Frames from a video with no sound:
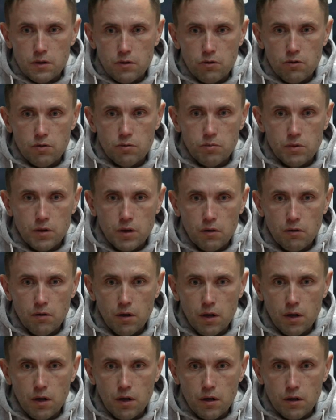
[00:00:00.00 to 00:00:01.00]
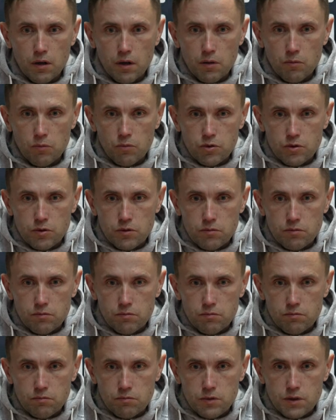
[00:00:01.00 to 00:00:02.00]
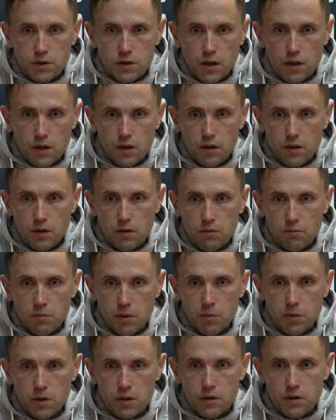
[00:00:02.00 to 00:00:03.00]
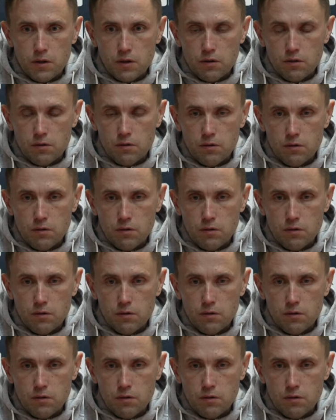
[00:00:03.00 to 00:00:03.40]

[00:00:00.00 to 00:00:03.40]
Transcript: о которых мы говорили, как можно на остальные моменты.